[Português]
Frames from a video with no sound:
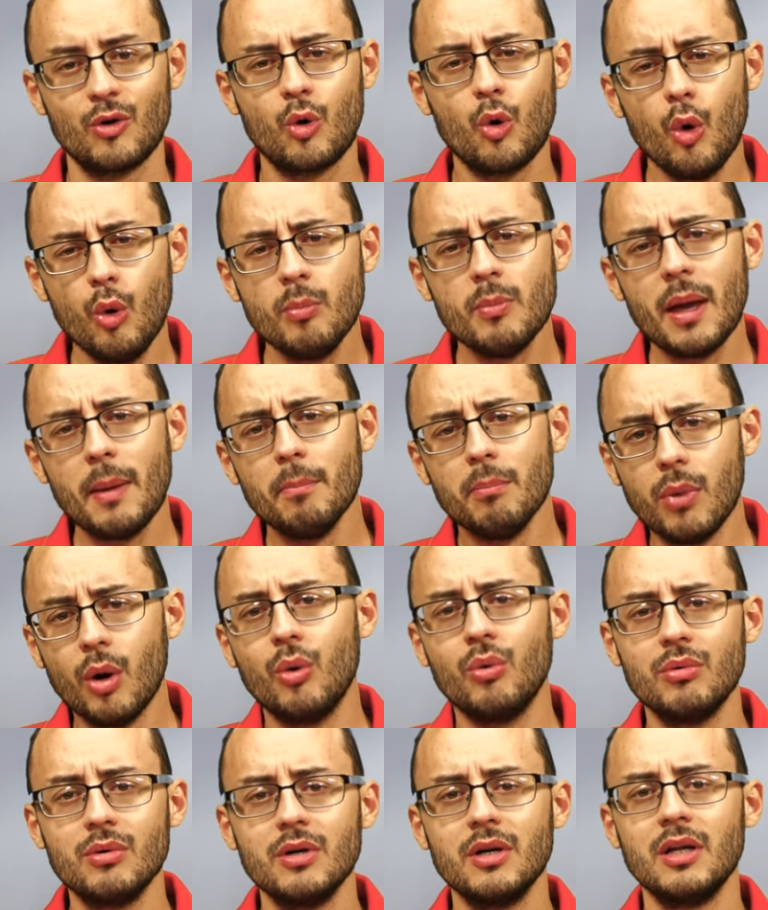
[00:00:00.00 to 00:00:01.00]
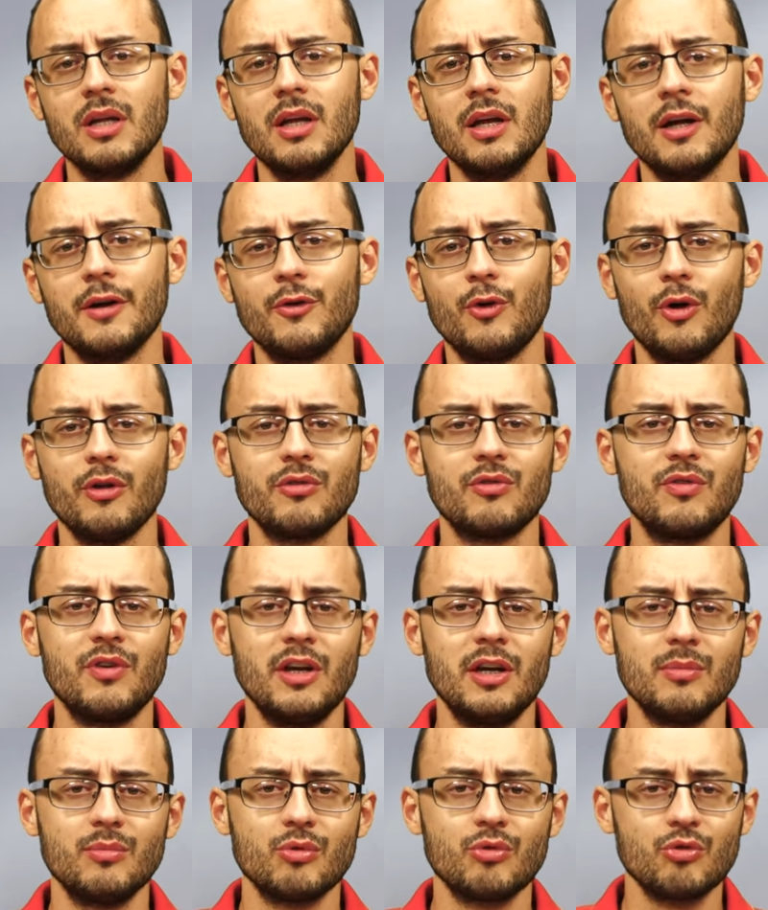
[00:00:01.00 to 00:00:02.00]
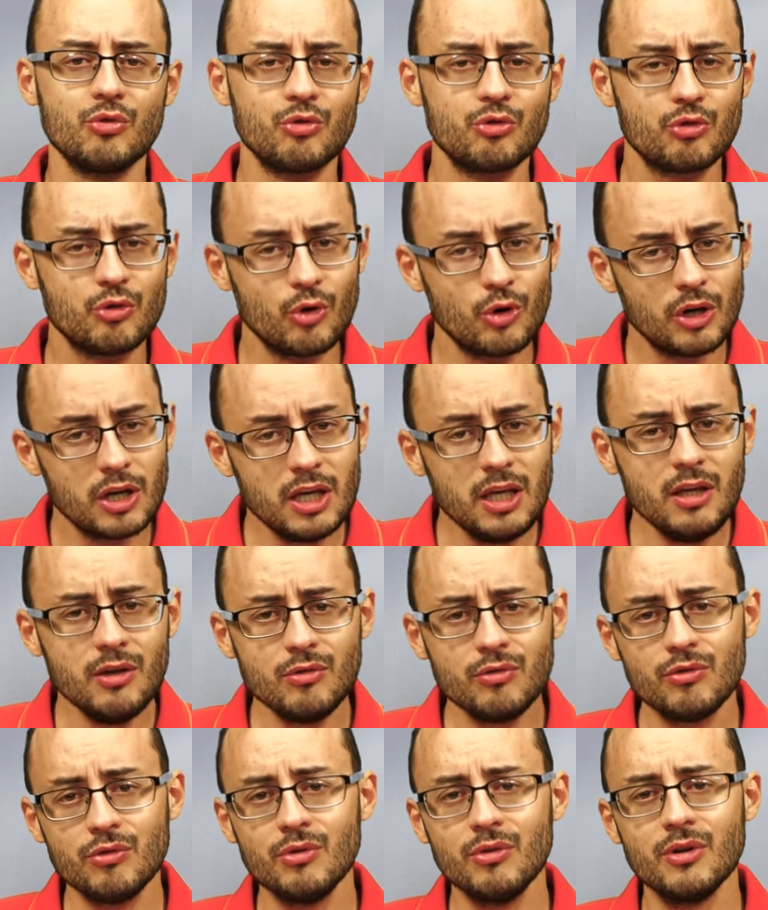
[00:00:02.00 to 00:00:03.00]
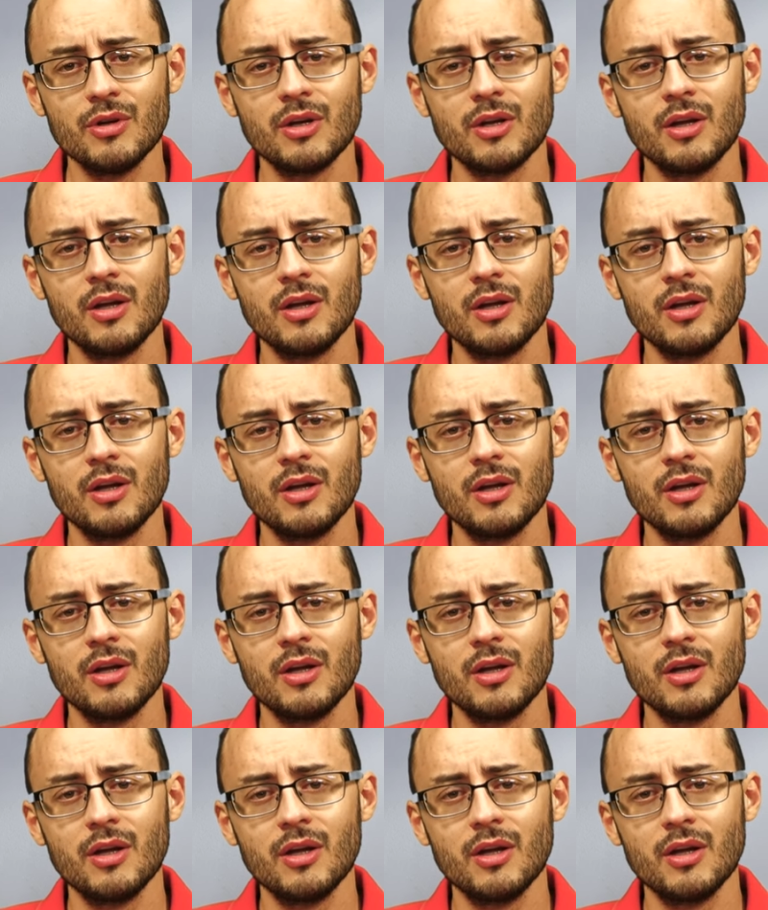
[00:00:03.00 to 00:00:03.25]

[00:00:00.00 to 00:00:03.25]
Como é bom nós vermos o sorriso,